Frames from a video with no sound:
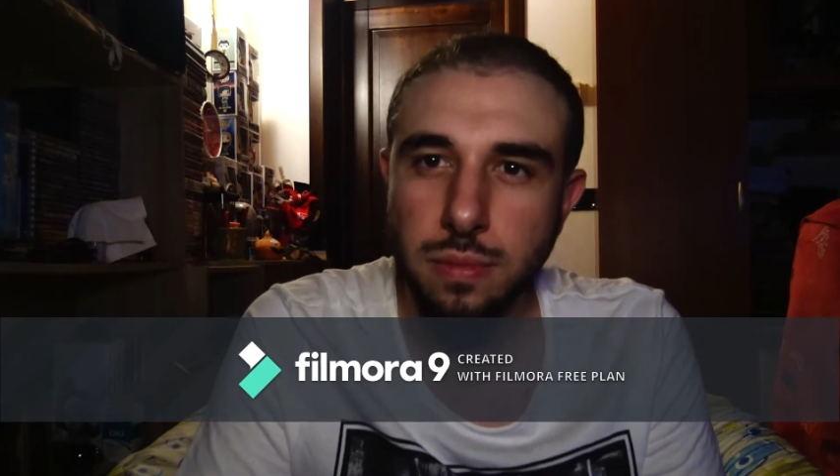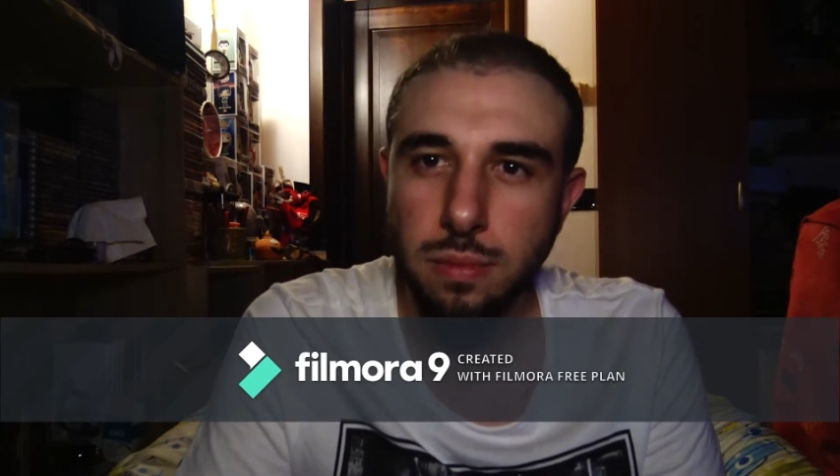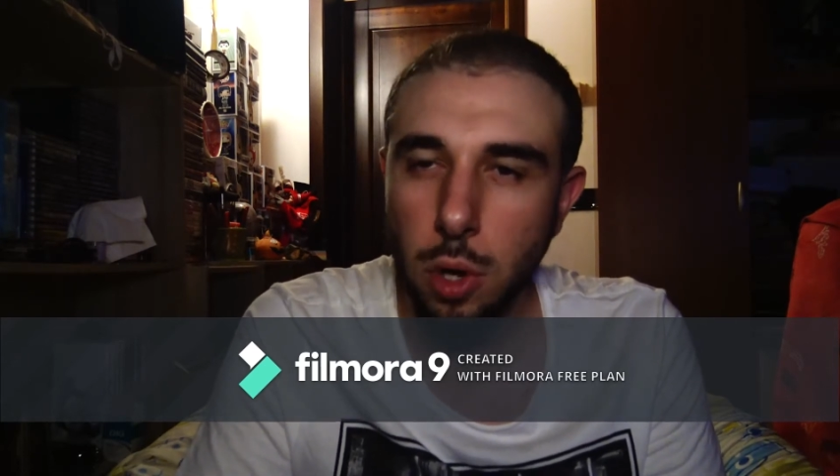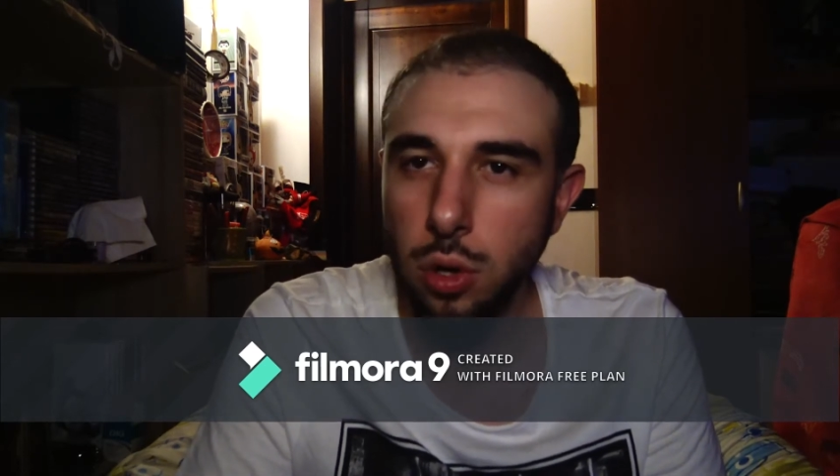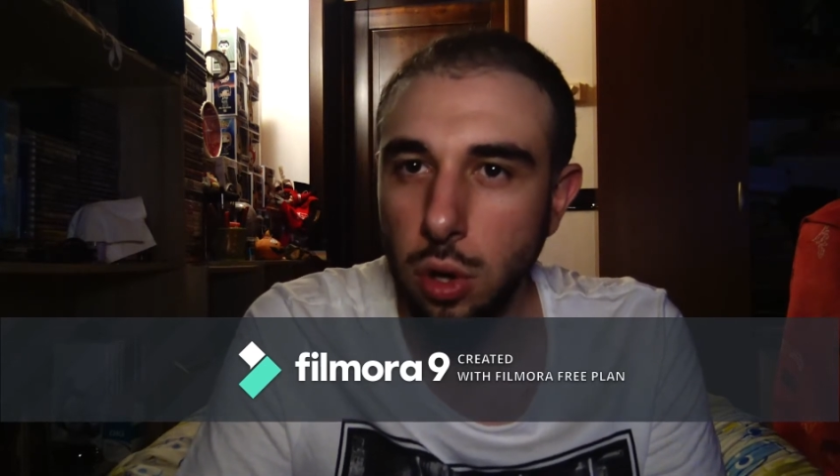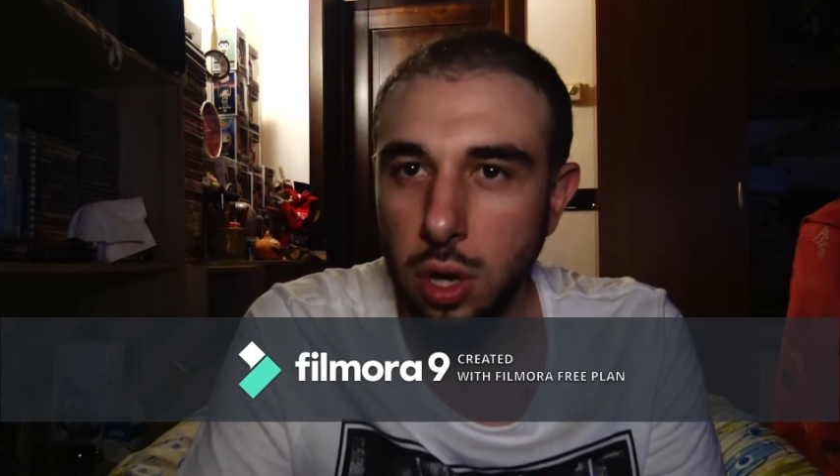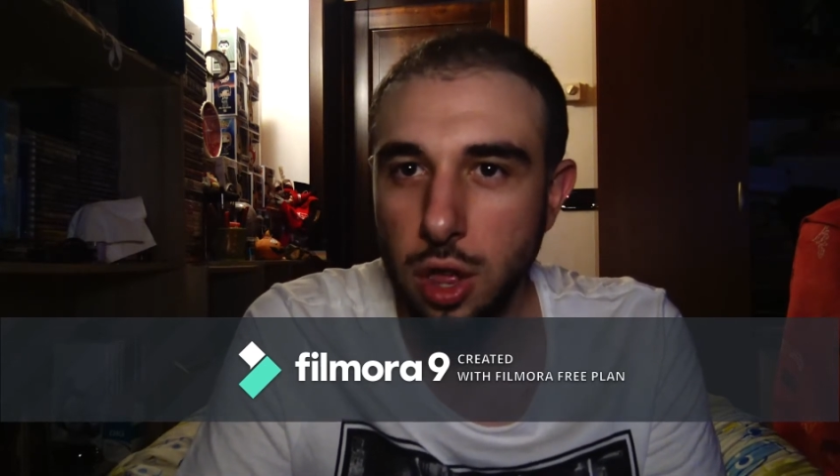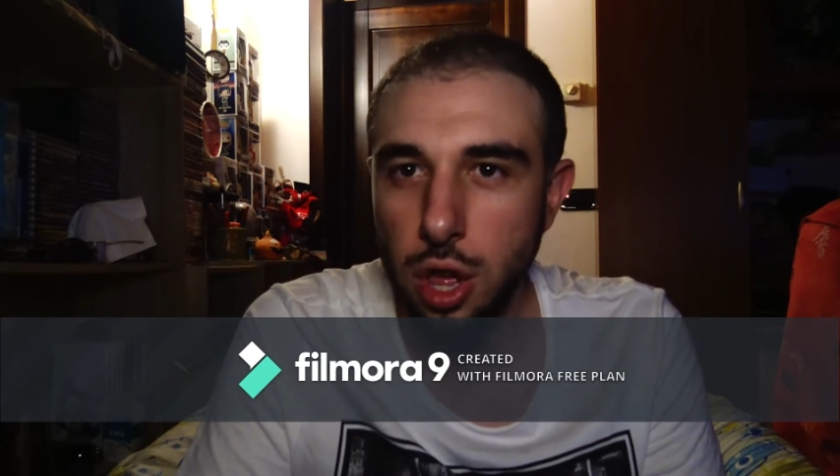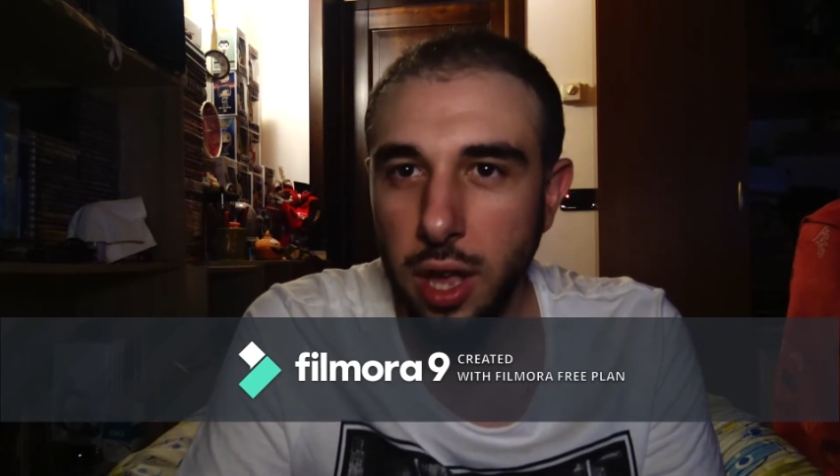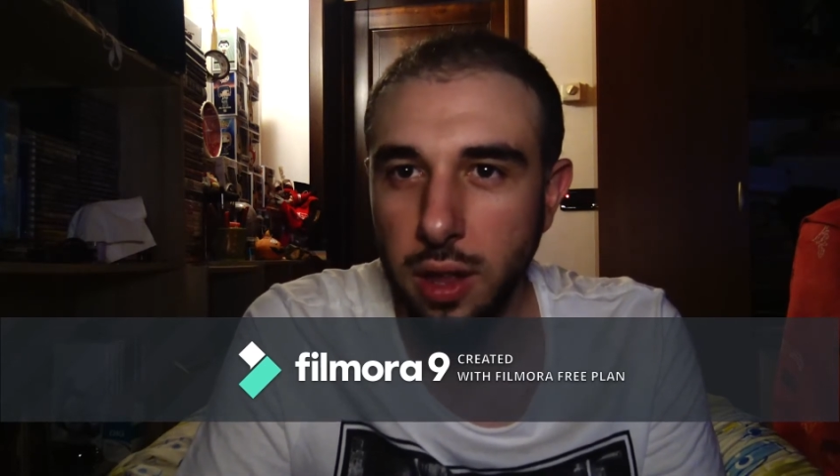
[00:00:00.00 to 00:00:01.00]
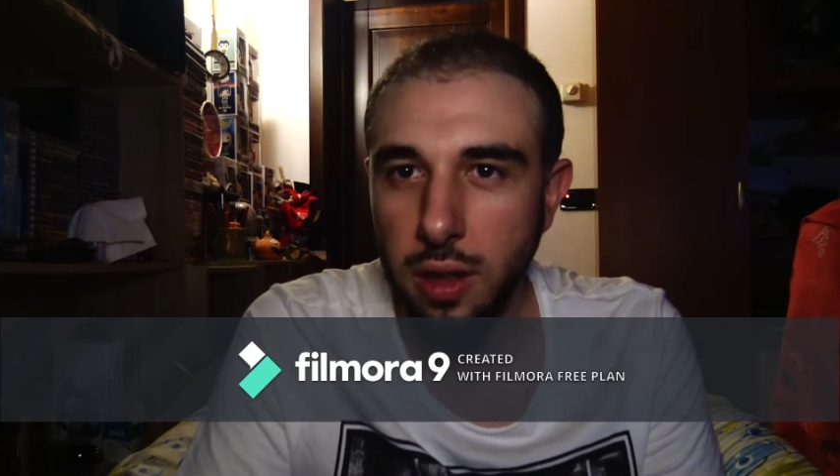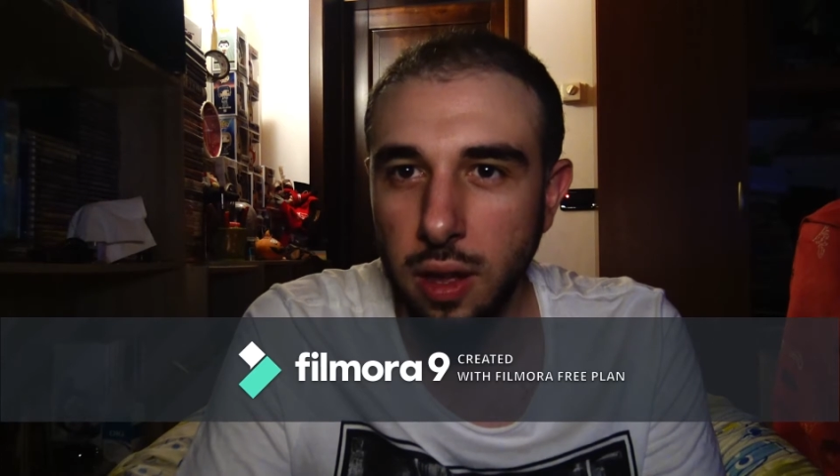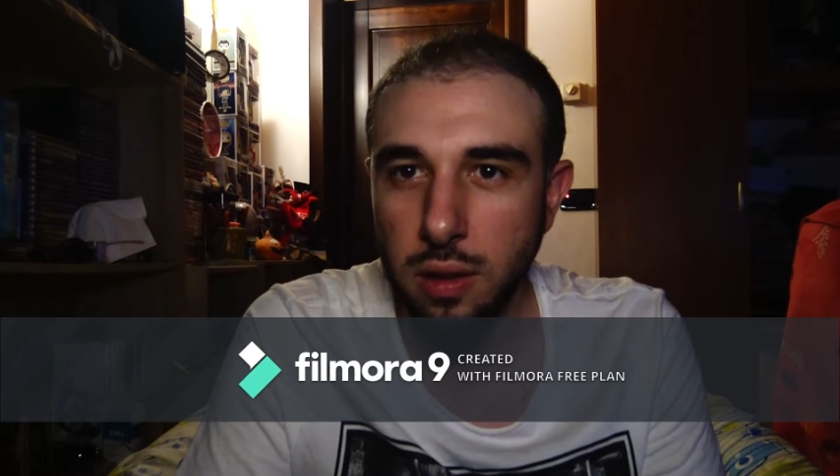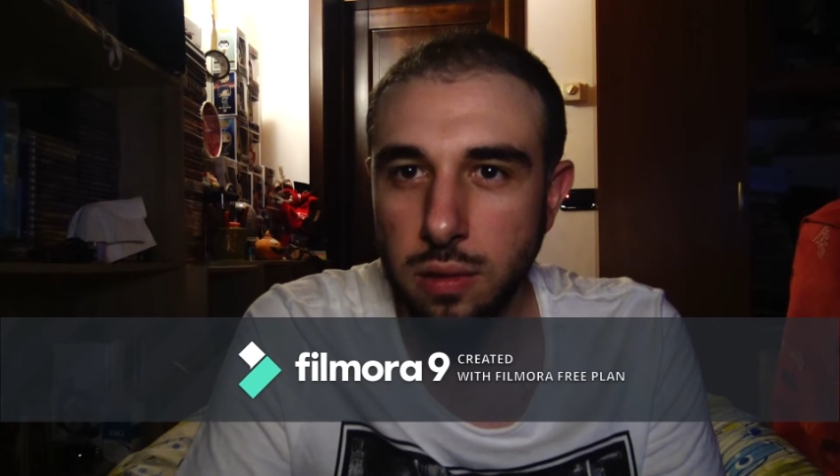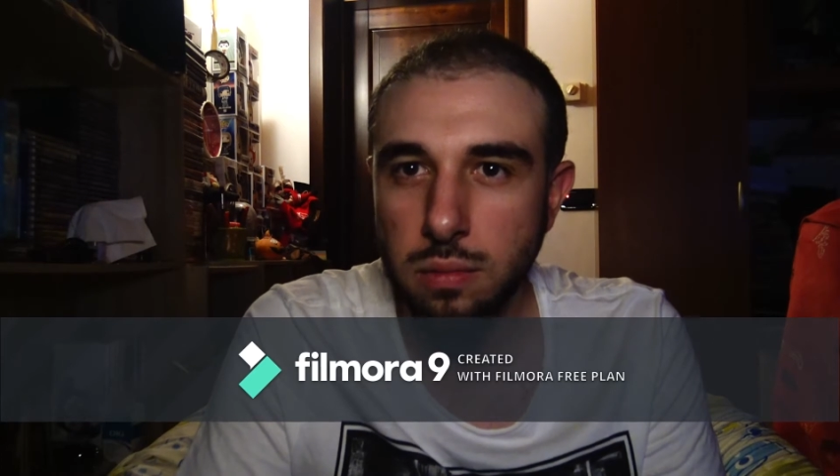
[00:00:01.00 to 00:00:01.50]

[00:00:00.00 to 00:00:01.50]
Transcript: molto decente.